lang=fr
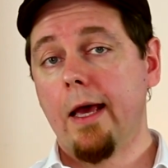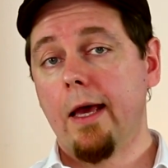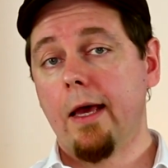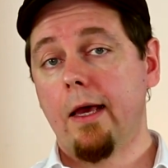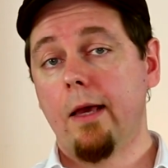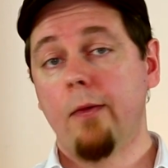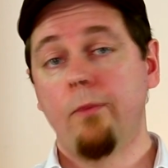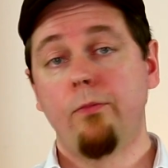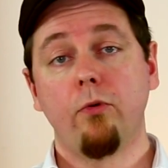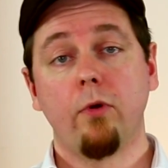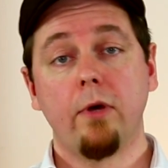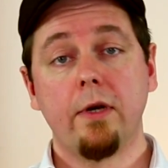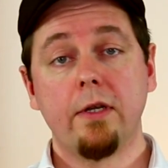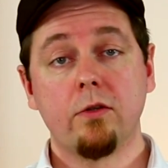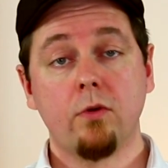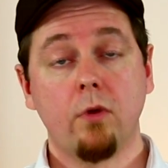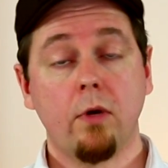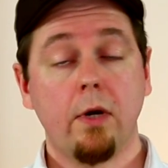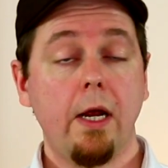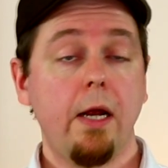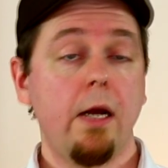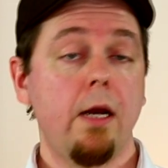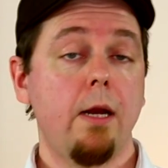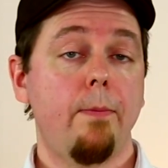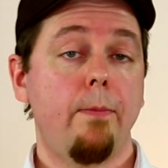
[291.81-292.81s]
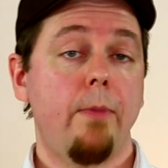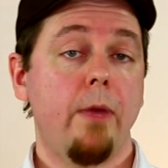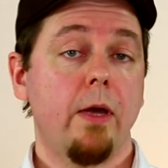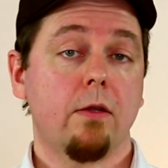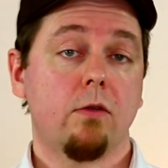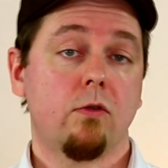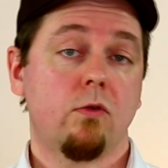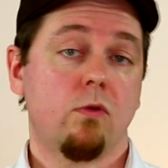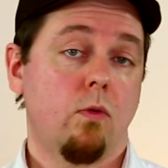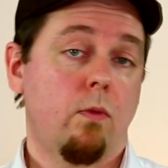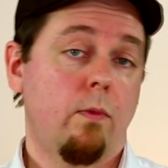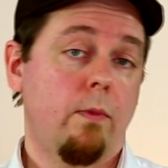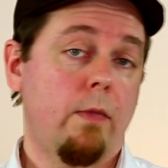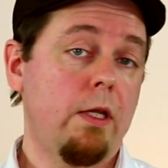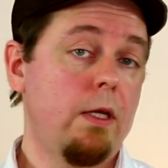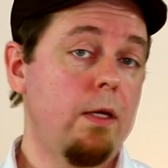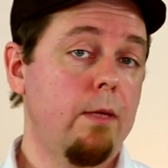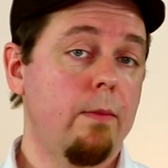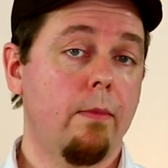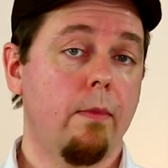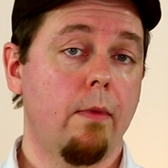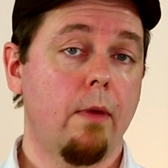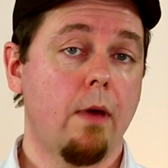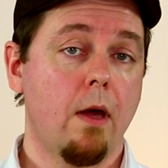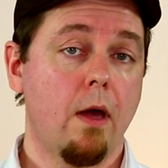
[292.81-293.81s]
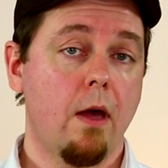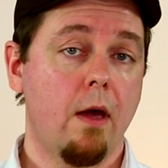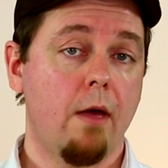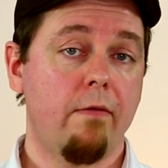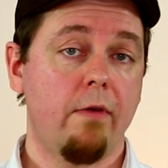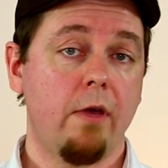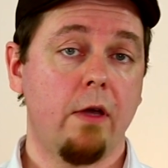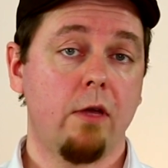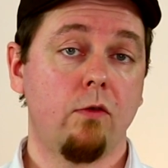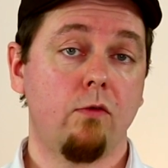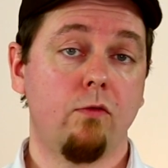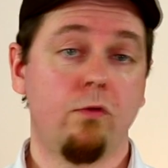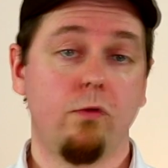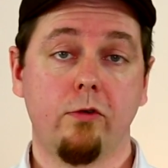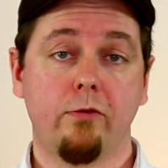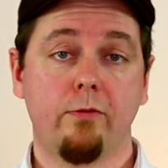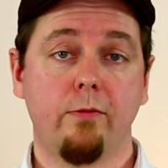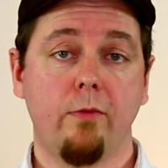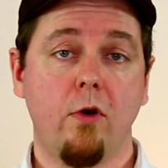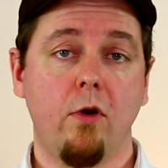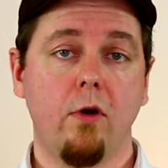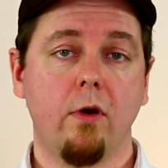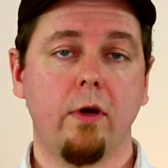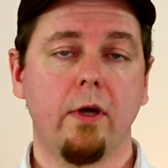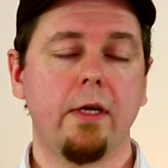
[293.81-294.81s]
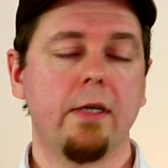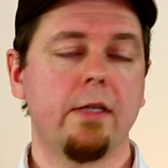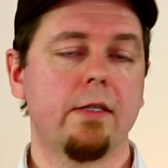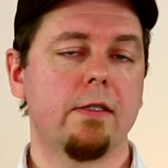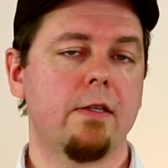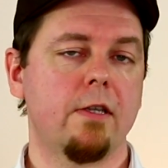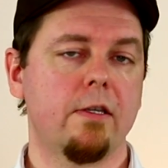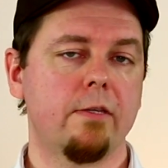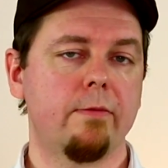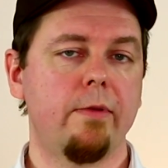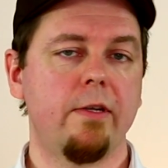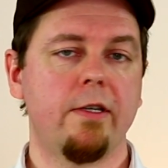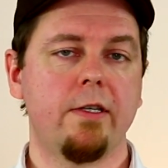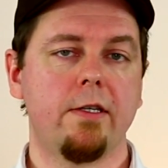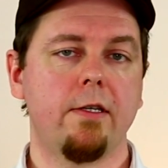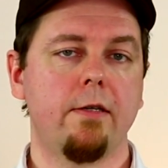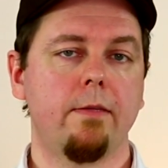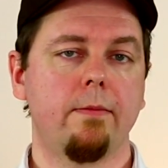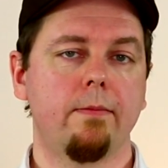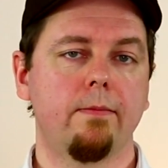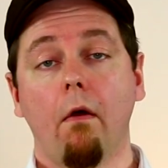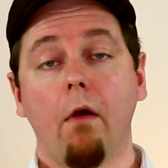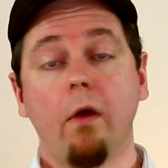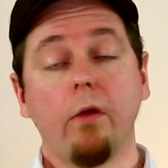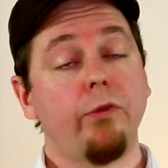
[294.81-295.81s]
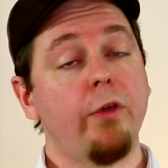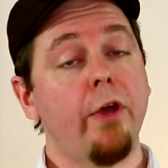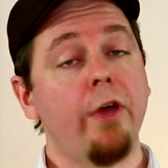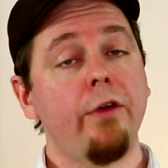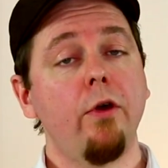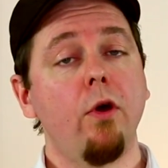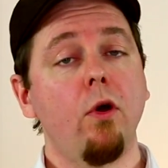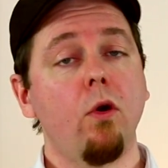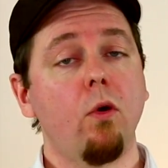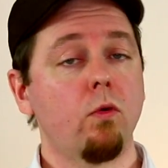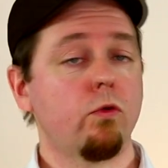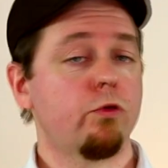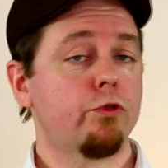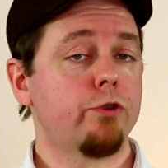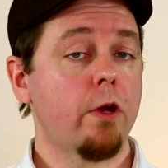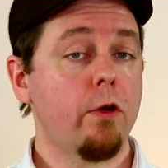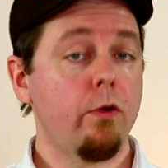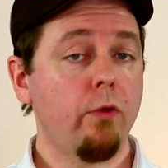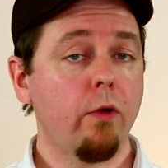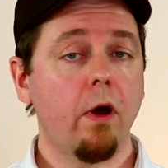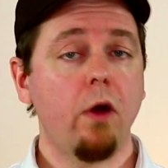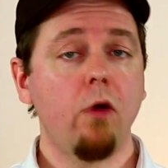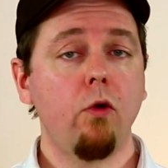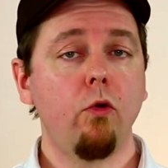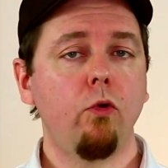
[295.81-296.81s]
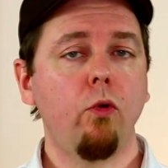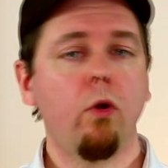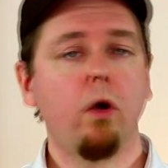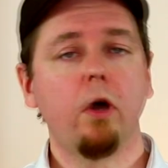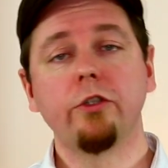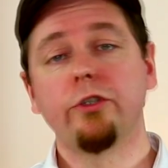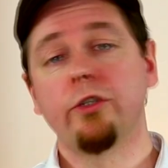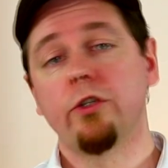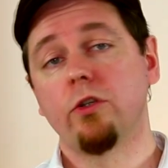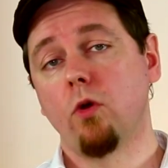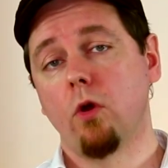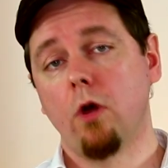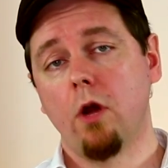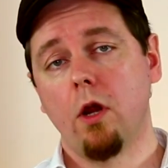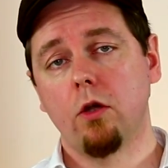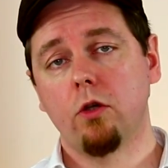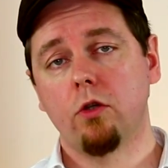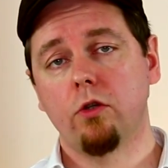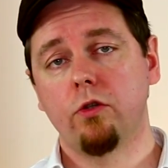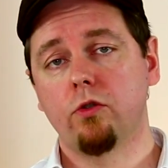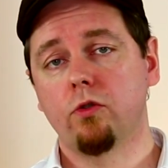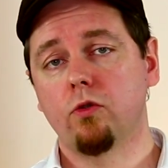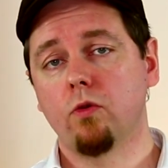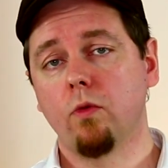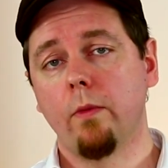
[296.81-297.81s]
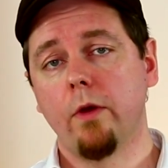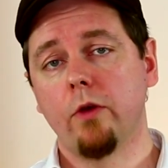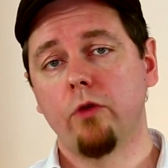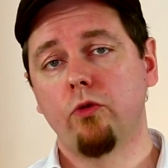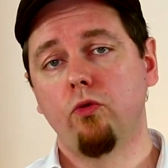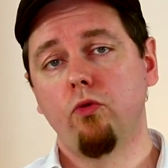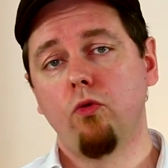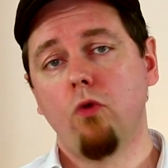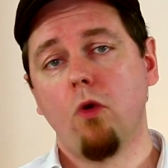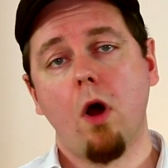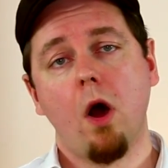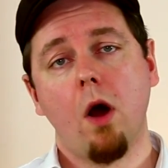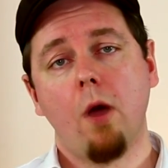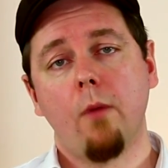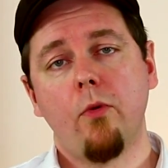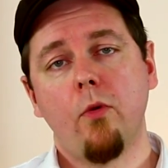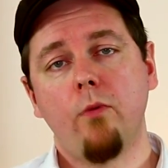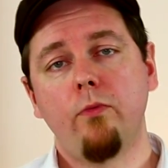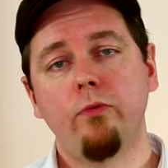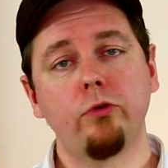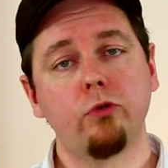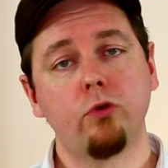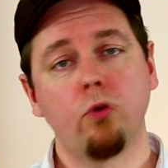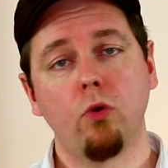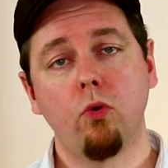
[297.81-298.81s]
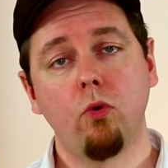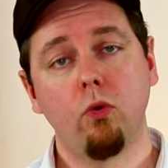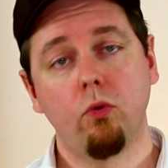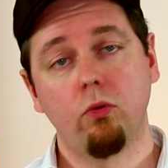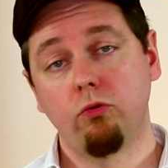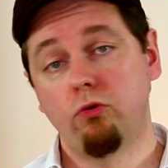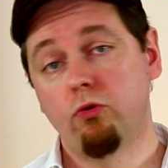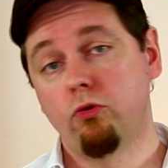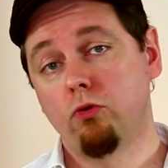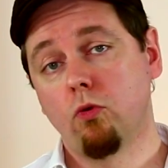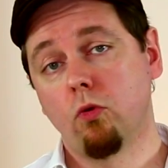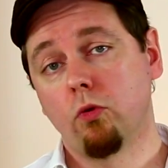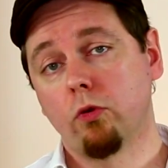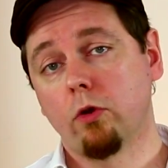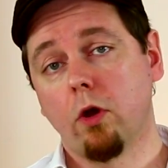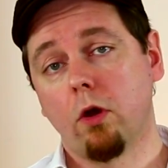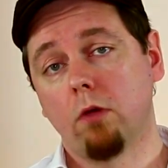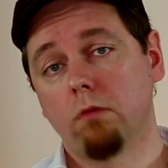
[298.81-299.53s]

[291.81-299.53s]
Et pour les Anglais, les pertes sont minimes, avec 12 morts et 16 blessés. D'ailleurs, on saluera le courage des Anglais qui se sont battus à un peu plus que 10 contre